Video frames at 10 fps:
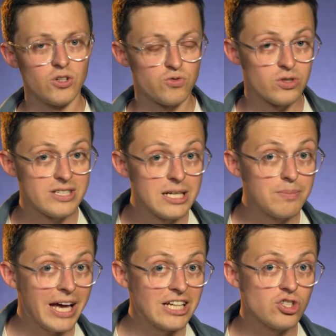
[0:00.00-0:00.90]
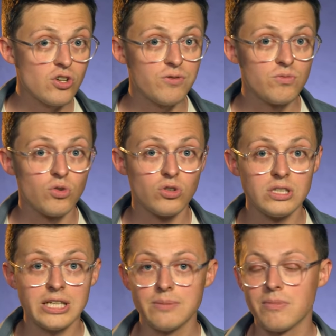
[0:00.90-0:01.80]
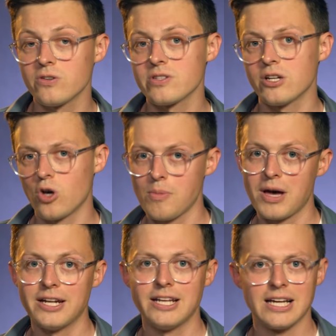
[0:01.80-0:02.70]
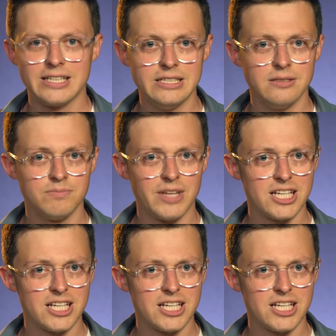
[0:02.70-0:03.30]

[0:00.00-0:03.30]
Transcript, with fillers: aus fossilen Brennstoffen und eben aus erneuerbaren Energien.